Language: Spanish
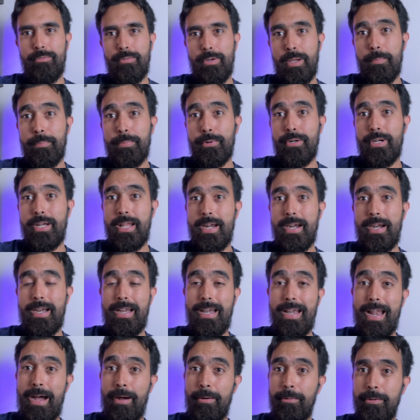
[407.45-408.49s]
Les voy a poner
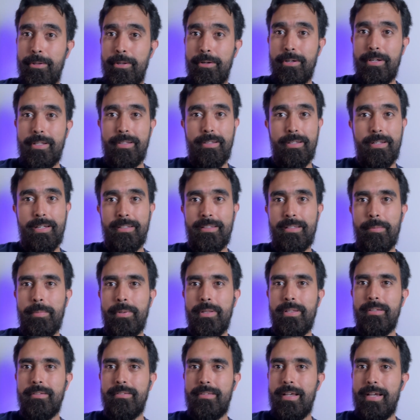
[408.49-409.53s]
el audio que
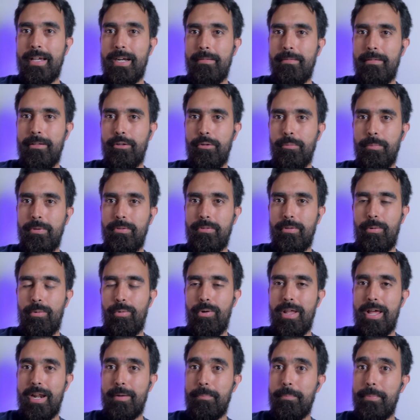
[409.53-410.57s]
directamente está grabando mi
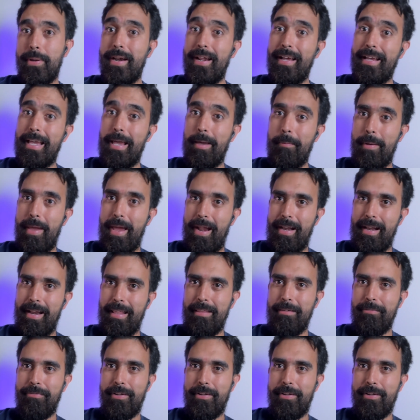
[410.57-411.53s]
celular para que vean la